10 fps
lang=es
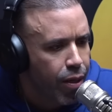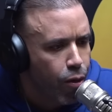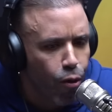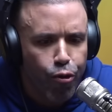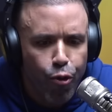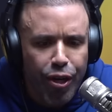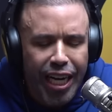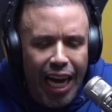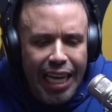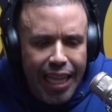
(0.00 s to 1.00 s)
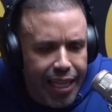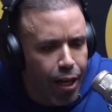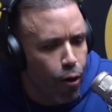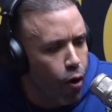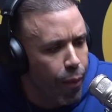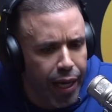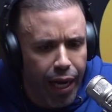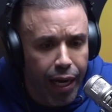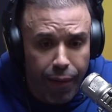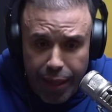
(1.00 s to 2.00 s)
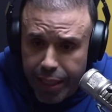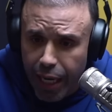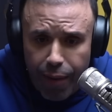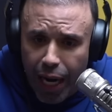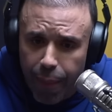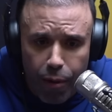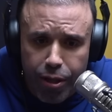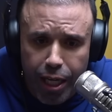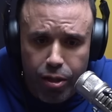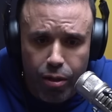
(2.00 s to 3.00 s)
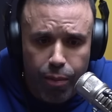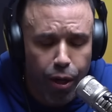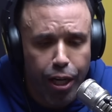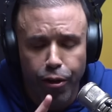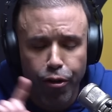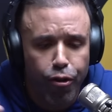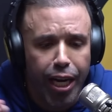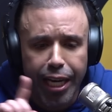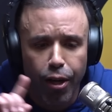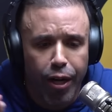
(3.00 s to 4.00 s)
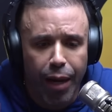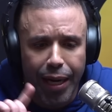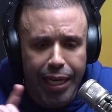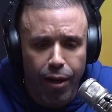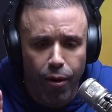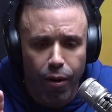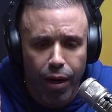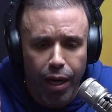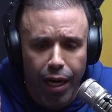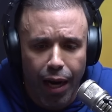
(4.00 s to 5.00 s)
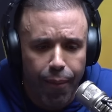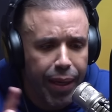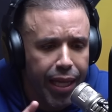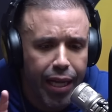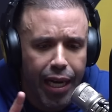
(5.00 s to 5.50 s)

con su realidad económica, que bien trabaja, por cierto, porque yo no soy aquí de los que maldigo la vida.